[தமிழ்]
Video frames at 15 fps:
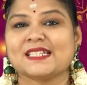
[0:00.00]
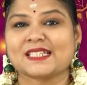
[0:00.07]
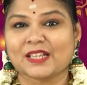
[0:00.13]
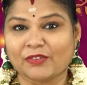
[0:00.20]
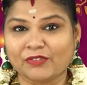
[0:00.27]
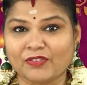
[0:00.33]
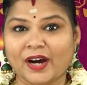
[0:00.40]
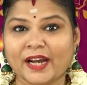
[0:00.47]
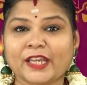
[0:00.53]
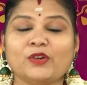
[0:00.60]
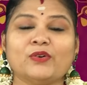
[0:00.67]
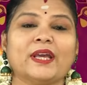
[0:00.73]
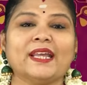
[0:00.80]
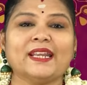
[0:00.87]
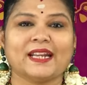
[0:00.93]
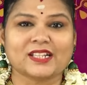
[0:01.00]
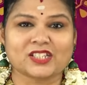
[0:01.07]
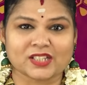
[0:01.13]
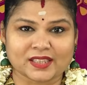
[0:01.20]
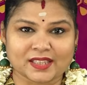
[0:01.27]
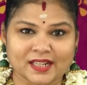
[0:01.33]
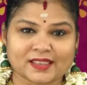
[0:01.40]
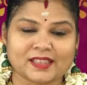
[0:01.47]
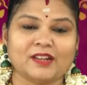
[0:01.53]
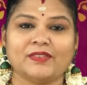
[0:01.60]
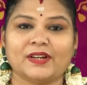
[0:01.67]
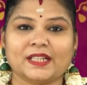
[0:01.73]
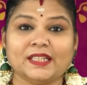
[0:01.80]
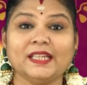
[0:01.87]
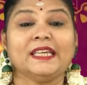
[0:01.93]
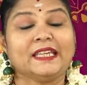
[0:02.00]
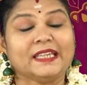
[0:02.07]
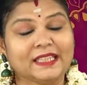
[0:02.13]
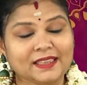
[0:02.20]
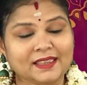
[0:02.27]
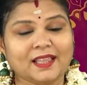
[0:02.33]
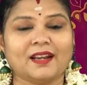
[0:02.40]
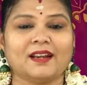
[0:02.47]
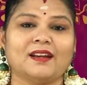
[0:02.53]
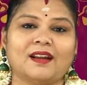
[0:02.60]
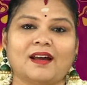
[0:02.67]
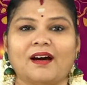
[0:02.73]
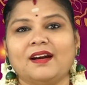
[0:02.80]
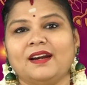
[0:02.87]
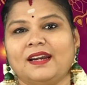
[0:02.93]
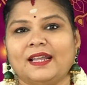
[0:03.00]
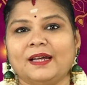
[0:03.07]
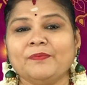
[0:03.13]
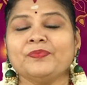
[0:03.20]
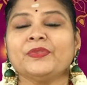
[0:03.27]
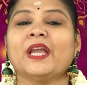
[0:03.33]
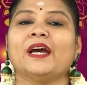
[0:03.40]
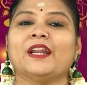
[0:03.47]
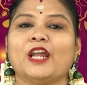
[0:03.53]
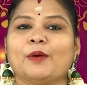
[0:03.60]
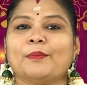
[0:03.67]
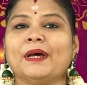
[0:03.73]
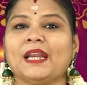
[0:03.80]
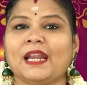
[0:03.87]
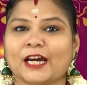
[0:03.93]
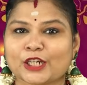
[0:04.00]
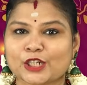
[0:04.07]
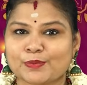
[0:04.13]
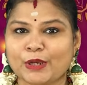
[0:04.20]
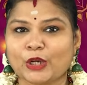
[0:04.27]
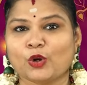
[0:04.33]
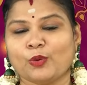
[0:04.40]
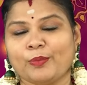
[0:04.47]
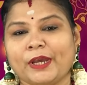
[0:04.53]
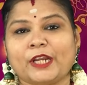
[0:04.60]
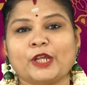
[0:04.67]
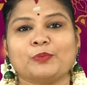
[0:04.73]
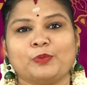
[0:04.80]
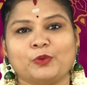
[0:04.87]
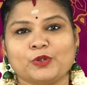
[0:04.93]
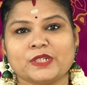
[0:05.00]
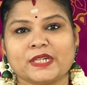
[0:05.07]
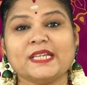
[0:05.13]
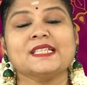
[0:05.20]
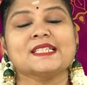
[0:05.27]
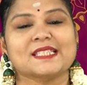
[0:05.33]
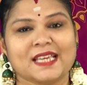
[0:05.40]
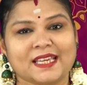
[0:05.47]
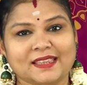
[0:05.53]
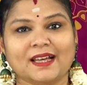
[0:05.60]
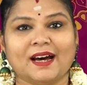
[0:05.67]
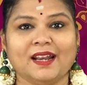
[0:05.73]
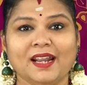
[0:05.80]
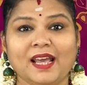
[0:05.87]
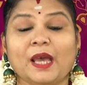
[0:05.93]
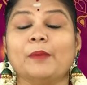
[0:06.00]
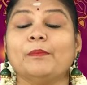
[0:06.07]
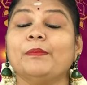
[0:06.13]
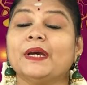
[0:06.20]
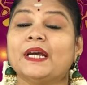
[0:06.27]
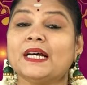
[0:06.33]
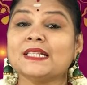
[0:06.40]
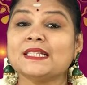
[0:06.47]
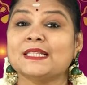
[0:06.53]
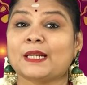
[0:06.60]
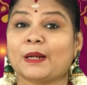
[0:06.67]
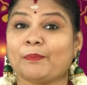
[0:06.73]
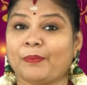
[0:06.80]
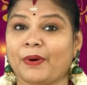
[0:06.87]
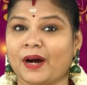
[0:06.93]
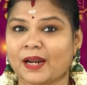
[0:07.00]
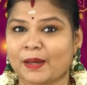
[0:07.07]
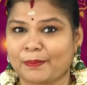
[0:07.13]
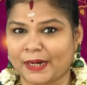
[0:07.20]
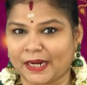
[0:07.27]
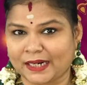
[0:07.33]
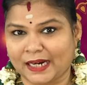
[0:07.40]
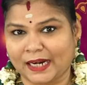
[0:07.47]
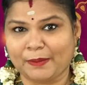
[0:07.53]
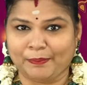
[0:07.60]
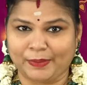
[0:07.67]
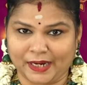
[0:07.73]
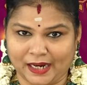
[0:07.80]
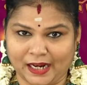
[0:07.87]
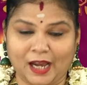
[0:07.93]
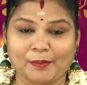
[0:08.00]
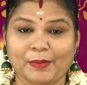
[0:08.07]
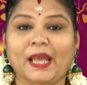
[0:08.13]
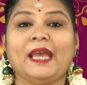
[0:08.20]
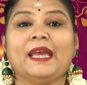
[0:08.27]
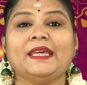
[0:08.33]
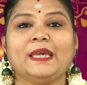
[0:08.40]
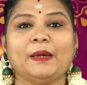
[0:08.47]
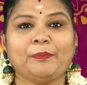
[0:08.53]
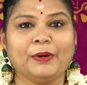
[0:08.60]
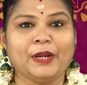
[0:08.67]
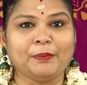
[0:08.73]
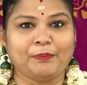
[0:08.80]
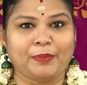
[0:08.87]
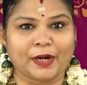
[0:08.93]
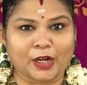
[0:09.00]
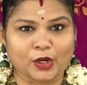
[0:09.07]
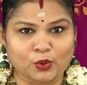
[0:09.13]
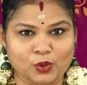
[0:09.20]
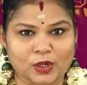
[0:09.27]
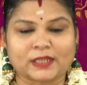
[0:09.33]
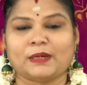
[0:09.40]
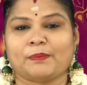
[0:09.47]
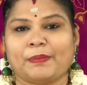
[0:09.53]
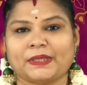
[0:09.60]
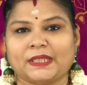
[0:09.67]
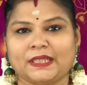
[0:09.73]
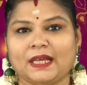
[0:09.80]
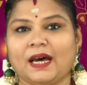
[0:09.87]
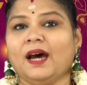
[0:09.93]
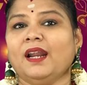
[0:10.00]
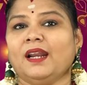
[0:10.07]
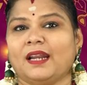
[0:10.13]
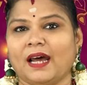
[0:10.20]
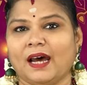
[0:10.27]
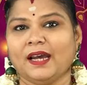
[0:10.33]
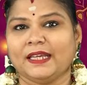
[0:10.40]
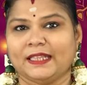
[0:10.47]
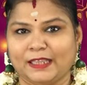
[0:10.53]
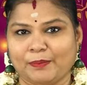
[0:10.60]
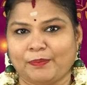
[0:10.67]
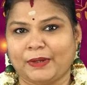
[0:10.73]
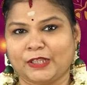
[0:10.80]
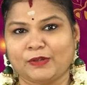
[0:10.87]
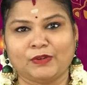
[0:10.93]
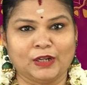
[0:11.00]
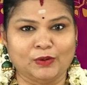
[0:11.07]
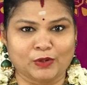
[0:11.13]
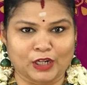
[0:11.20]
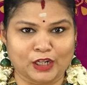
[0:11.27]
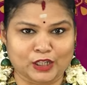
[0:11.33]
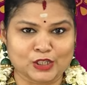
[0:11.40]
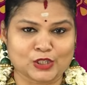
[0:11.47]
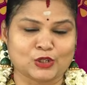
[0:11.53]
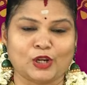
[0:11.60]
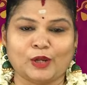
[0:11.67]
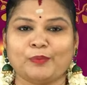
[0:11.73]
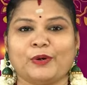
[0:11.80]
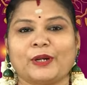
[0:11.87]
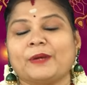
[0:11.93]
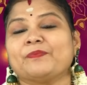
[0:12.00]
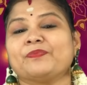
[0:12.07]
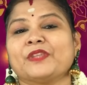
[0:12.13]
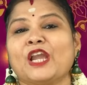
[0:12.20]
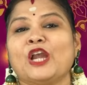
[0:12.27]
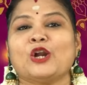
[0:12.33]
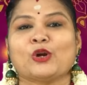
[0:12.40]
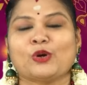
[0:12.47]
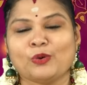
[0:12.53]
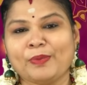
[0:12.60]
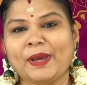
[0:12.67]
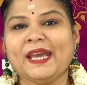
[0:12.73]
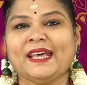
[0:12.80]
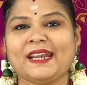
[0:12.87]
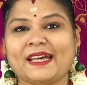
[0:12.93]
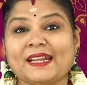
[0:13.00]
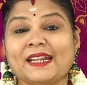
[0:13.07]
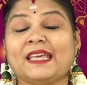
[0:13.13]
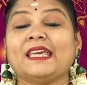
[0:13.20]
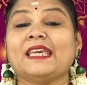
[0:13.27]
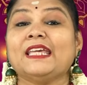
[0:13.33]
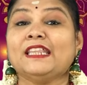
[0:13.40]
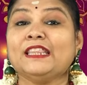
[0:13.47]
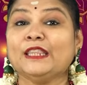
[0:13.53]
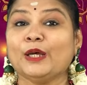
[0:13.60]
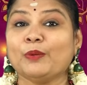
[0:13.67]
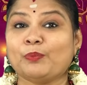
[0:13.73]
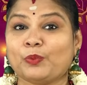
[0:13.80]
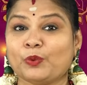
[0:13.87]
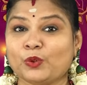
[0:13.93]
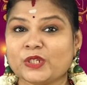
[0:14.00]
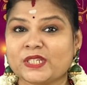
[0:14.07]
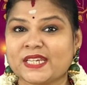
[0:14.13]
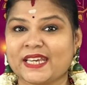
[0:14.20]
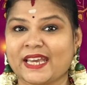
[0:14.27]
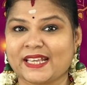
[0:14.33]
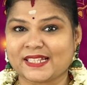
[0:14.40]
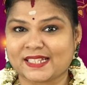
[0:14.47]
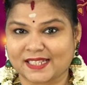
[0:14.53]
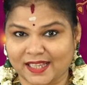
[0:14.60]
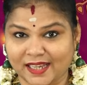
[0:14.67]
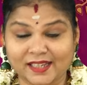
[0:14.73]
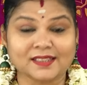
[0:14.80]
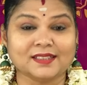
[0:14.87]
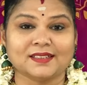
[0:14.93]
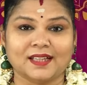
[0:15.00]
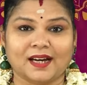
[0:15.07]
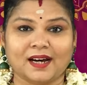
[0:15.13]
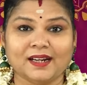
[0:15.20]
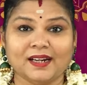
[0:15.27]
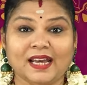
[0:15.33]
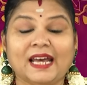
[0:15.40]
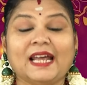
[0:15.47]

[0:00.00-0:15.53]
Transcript: செவ்வாயினுடைய நட்சத்திரத்தில் வருது இந்த நாளில் நாம் லக்ஷ்மி குபேரர் பூஜை செய்தால் மிக சிறப்பான பலன்களை பெறலாம் எப்படி பண்ணணுன்றதை பற்றி தான் நான் இந்த பதிவில் உங்களுக்கு சொல்ல போகிறேன் குபேரர் இந்த பூஜையை செய்துதான்